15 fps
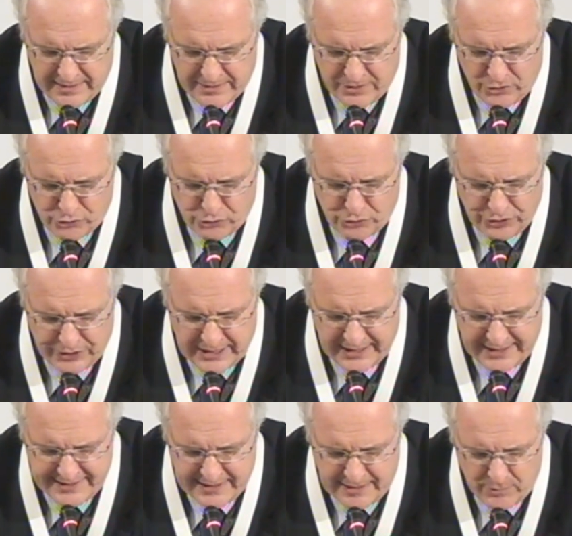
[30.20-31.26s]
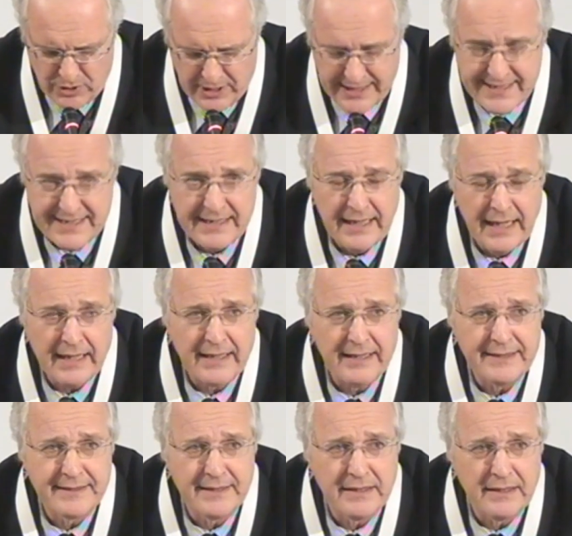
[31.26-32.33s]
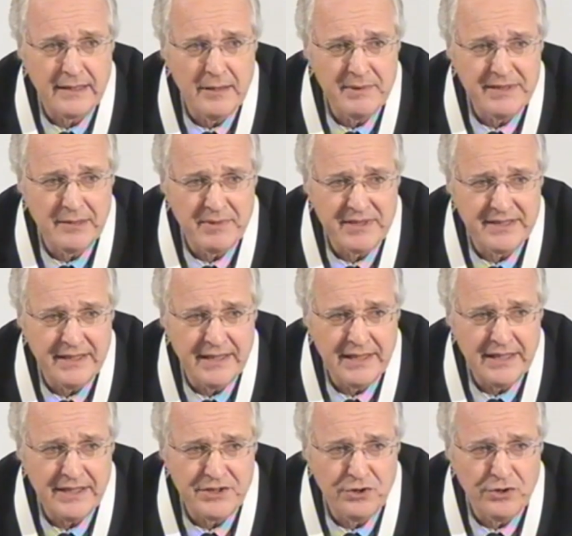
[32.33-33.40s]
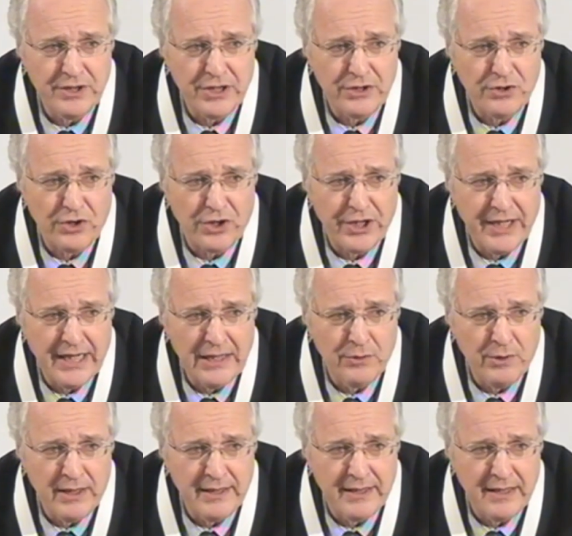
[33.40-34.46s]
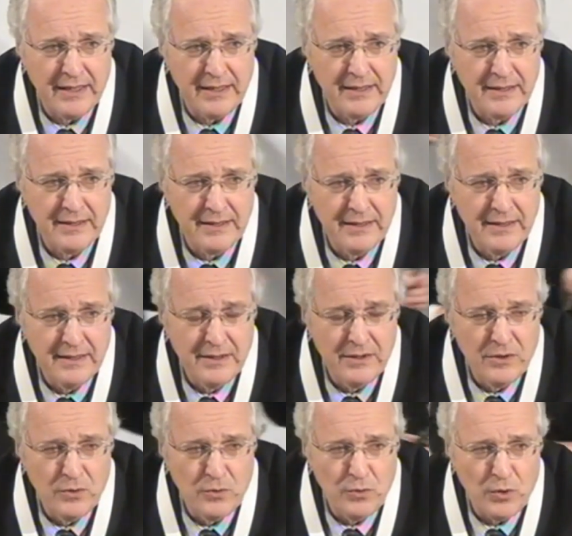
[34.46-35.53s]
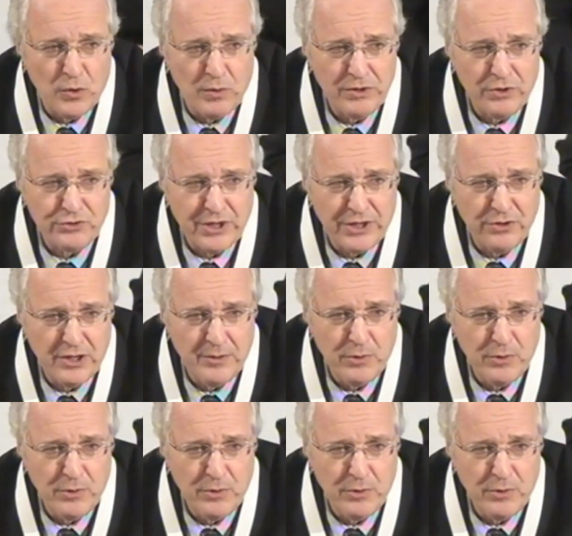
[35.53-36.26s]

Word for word: con nosotros está Guillermo García, que es eh, el vicepresidente y ha sido director general durante unos cuantos años de